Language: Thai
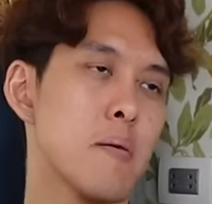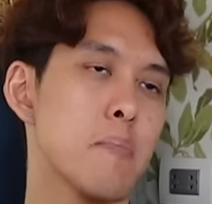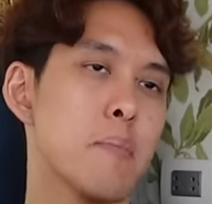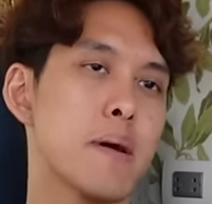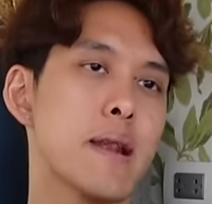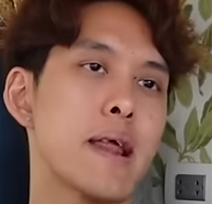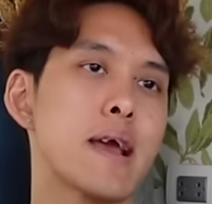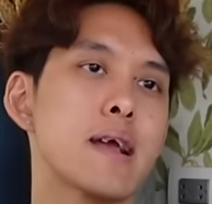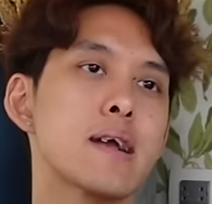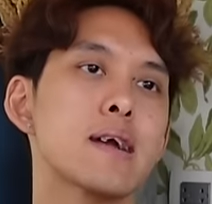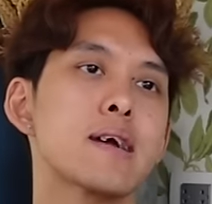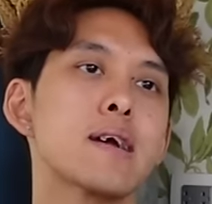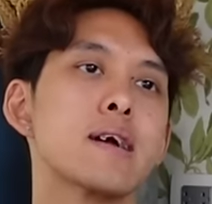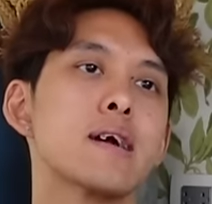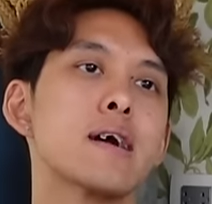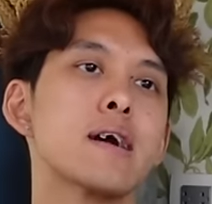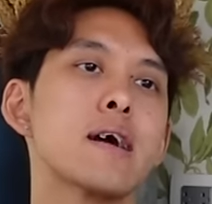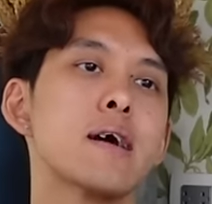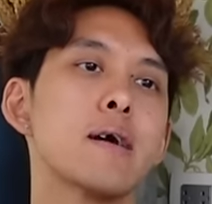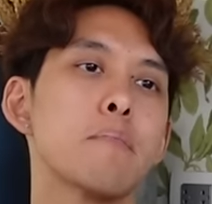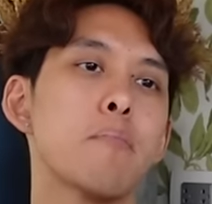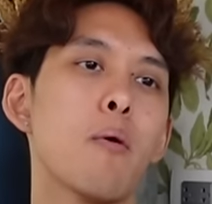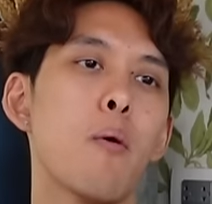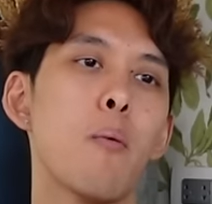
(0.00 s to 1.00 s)
ประเด็นคือ
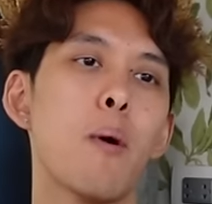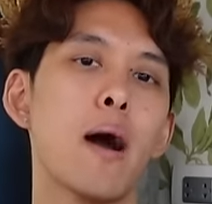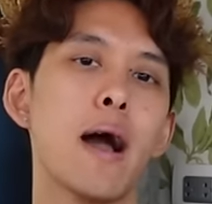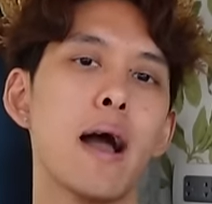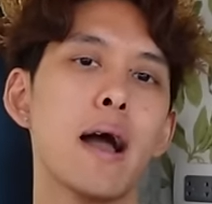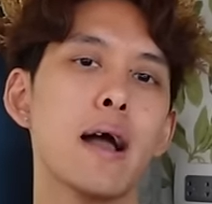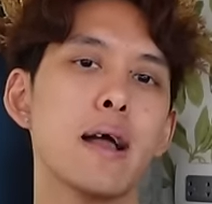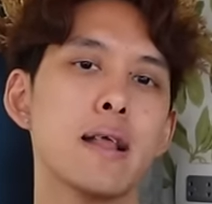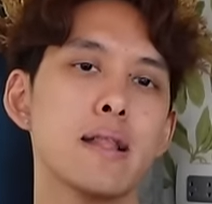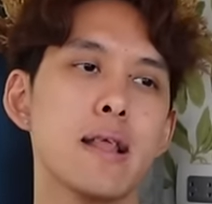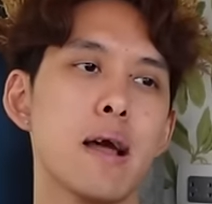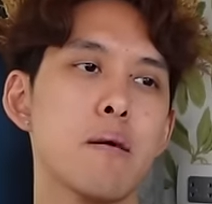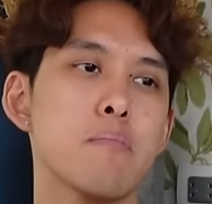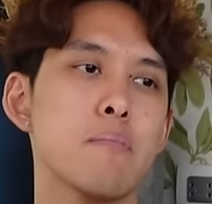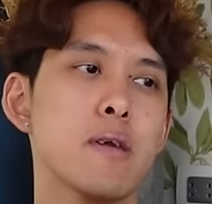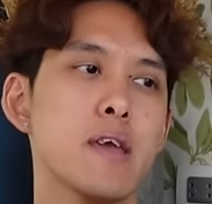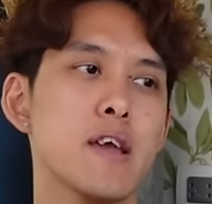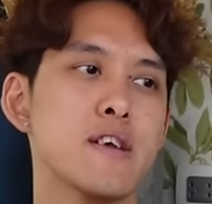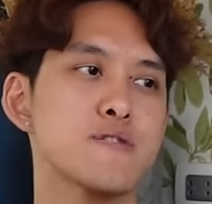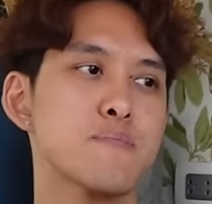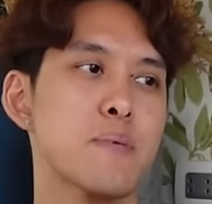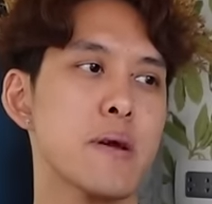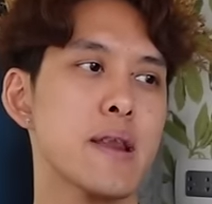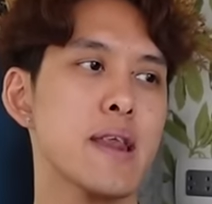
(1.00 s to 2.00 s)
ผมว่าถ้ามี
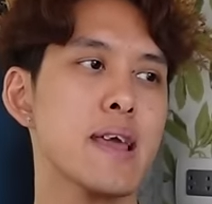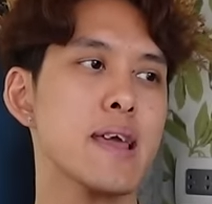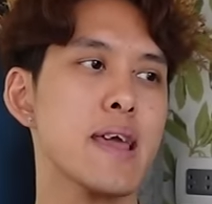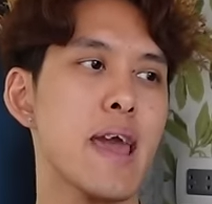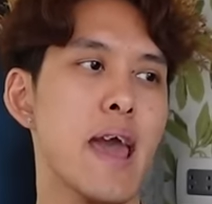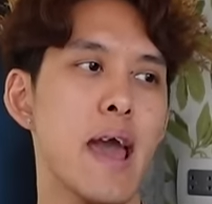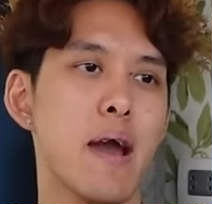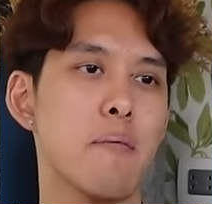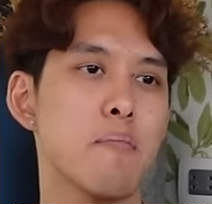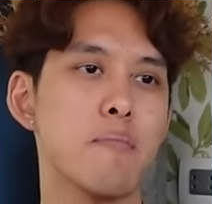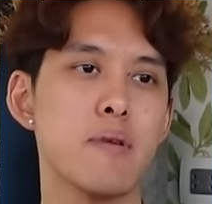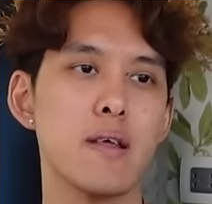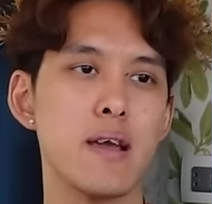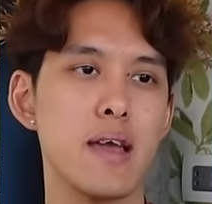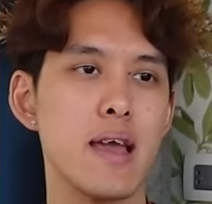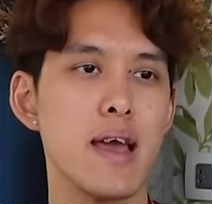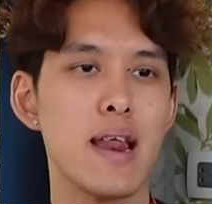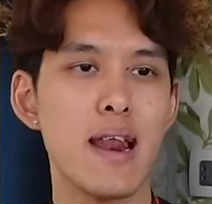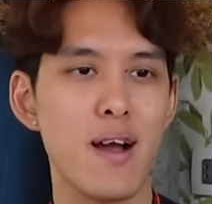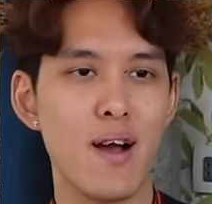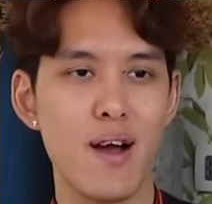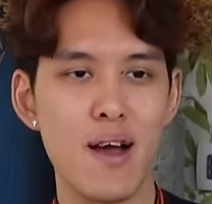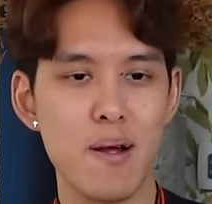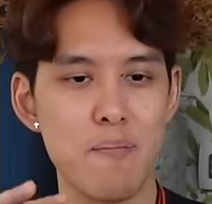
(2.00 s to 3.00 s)
spending cap หรือ
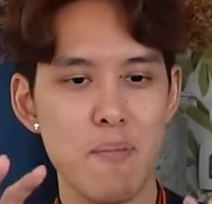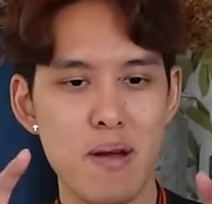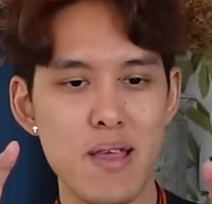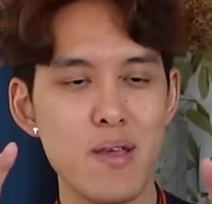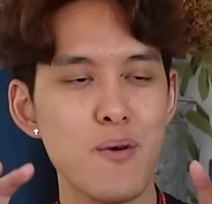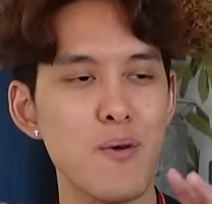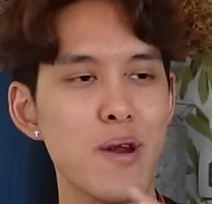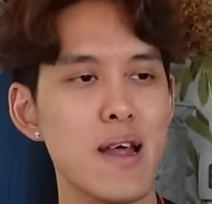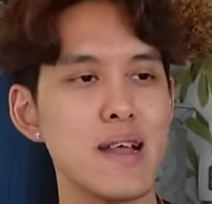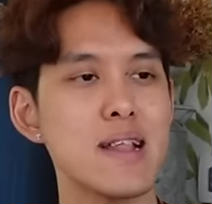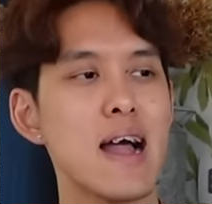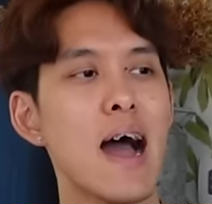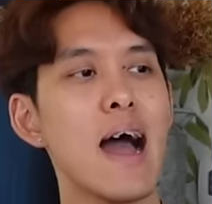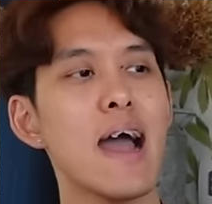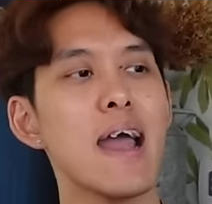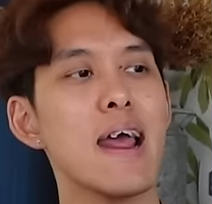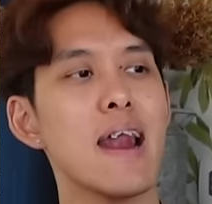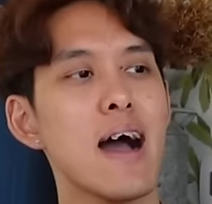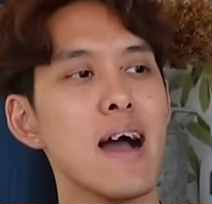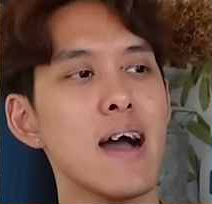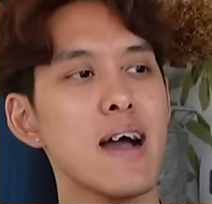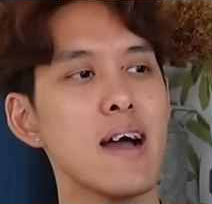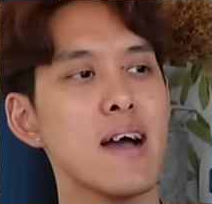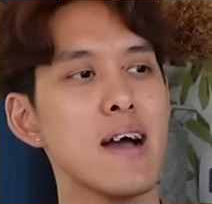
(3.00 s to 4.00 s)
อะไรมาอยู่ในไทย
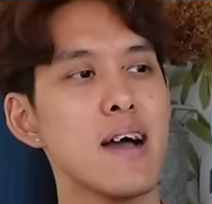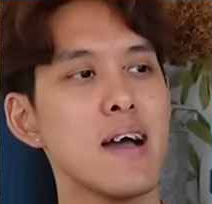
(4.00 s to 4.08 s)
นะ